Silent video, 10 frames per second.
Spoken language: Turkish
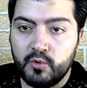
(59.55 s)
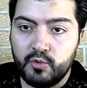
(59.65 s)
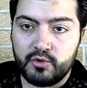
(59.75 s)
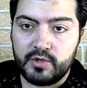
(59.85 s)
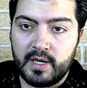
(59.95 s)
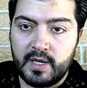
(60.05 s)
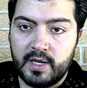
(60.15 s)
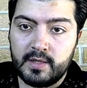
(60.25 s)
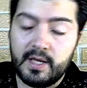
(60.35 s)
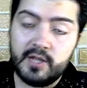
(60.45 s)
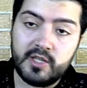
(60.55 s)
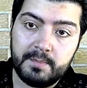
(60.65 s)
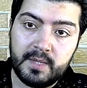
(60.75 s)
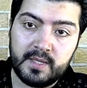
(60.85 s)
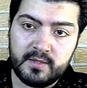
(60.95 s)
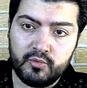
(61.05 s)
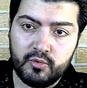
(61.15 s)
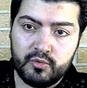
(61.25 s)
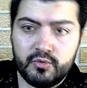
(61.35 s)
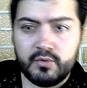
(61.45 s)
olursa Gelecek Partisi
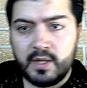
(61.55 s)
olsun,